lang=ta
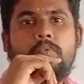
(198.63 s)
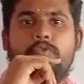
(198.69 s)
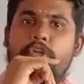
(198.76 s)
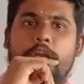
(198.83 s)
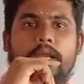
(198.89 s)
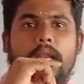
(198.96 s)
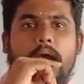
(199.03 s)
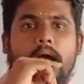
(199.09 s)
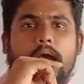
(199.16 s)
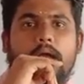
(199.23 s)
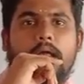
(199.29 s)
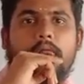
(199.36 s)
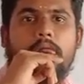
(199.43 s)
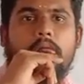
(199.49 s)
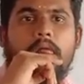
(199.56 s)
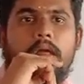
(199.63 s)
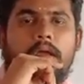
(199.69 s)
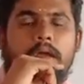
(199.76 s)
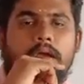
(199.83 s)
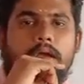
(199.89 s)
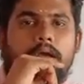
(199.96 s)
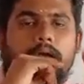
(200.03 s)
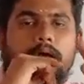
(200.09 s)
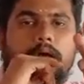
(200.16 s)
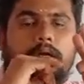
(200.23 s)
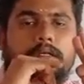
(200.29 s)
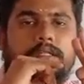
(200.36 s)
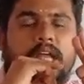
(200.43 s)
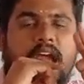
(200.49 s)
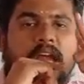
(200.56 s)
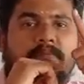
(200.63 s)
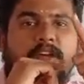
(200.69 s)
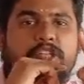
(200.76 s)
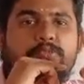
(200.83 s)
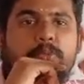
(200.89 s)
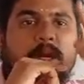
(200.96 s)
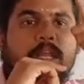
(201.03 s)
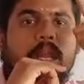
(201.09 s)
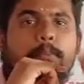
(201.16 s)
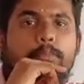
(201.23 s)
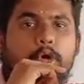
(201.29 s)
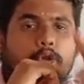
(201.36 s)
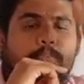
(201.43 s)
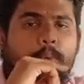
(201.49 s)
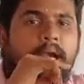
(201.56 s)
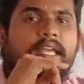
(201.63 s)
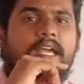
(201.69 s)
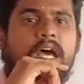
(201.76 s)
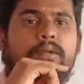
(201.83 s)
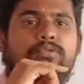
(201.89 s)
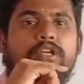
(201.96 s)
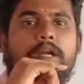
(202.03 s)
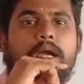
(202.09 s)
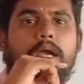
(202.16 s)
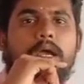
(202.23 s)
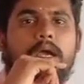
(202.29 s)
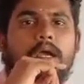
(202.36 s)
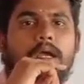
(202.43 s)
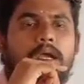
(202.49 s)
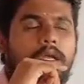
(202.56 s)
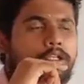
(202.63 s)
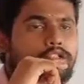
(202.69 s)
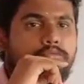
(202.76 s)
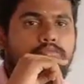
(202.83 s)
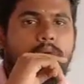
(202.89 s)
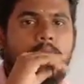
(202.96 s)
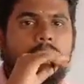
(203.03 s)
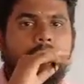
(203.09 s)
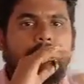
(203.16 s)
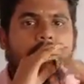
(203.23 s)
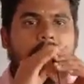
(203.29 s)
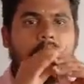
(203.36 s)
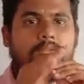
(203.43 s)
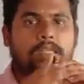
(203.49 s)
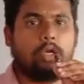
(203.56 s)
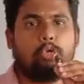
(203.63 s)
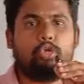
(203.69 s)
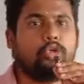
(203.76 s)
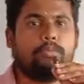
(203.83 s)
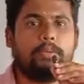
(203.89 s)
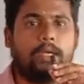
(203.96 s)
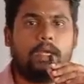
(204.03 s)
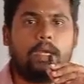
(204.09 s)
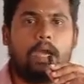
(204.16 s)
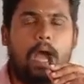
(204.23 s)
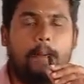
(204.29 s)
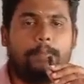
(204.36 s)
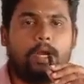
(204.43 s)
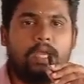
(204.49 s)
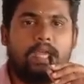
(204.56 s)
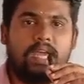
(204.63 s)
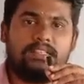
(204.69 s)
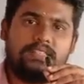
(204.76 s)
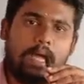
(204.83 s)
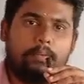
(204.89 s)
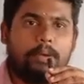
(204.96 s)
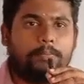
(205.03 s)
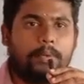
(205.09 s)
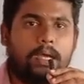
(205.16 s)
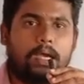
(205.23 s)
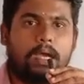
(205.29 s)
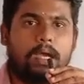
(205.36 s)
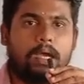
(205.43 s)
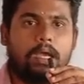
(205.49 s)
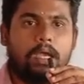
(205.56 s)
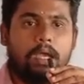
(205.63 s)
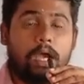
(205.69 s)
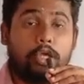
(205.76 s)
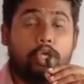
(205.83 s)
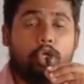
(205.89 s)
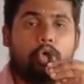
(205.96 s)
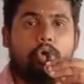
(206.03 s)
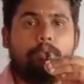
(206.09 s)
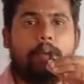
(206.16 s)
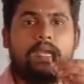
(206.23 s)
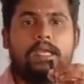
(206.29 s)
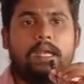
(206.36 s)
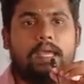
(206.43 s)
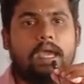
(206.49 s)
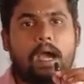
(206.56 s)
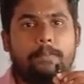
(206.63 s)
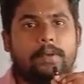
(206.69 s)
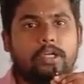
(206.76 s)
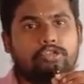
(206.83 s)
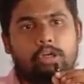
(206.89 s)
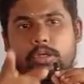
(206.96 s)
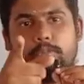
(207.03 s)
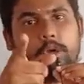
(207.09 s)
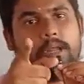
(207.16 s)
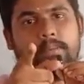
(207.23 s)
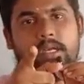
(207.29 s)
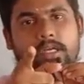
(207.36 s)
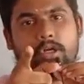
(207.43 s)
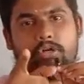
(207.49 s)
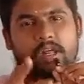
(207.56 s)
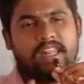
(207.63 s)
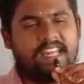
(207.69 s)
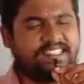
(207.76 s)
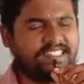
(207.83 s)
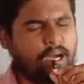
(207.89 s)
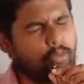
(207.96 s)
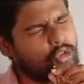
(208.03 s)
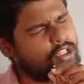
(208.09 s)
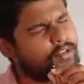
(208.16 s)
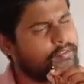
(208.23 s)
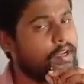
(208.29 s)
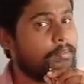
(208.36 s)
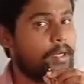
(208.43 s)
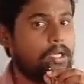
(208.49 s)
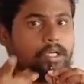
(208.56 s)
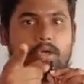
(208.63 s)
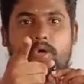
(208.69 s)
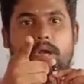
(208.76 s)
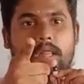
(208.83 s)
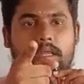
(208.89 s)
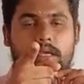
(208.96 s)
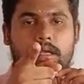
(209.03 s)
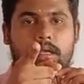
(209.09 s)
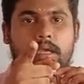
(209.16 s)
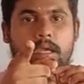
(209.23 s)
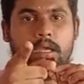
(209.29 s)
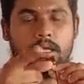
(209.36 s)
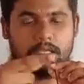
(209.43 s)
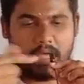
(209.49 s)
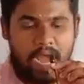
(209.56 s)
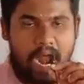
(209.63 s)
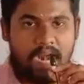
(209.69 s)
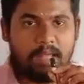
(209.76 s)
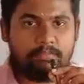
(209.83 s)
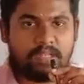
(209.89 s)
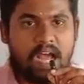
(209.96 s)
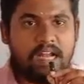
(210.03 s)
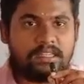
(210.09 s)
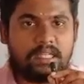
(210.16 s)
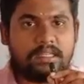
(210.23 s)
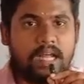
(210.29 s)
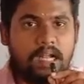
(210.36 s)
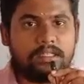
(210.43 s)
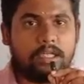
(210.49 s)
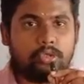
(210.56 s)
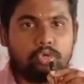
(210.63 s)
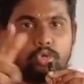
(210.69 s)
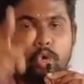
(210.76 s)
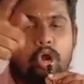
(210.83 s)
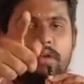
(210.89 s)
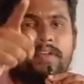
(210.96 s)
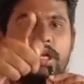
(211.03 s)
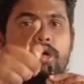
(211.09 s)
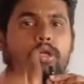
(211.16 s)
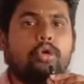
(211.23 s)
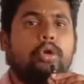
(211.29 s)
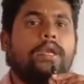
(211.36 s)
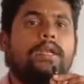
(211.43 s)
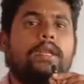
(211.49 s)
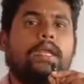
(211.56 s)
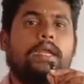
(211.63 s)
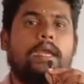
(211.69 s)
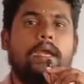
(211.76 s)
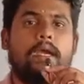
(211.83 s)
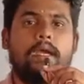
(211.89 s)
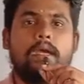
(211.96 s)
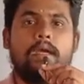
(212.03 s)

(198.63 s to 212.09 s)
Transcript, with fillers: சரிங்களா டைம் வேஸ்ட் பண்ணதெல்லாம் போதும் படிக்க ஆரம்பிச்சிருங்க சும்மா இந்த நேரத்தில் விட்டுவிட்டு அப்புறம் எக்ஸாம் அப்போ ஐயோ படிக்கலையே அப்படின்னு சொல்லிட்டு புலம்பிட்டு இருக்கக்கூடாது எக்ஸாம் முடிச்சு ஃபீல் பண்ணிட்டு இருக்கக்கூடாது காலம் தாழ்த்த தாழ்த்த தோல்வியை நோக்கி ஓடிட்டுருக்கீங்க